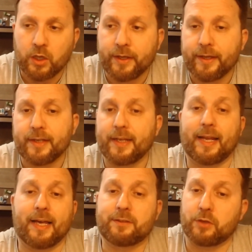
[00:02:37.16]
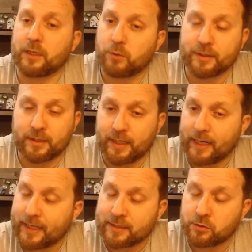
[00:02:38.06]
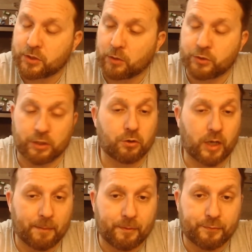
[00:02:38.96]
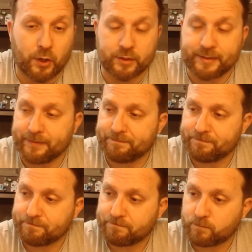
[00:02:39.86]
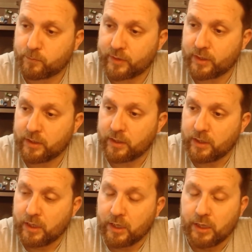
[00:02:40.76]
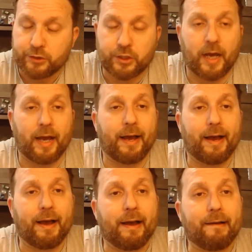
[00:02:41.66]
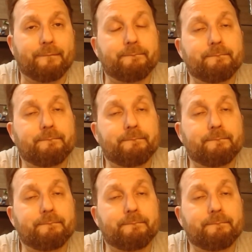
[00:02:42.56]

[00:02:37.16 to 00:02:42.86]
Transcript: La Lazio, la squadra della Lazio ha un centrocampo forte, c'ha...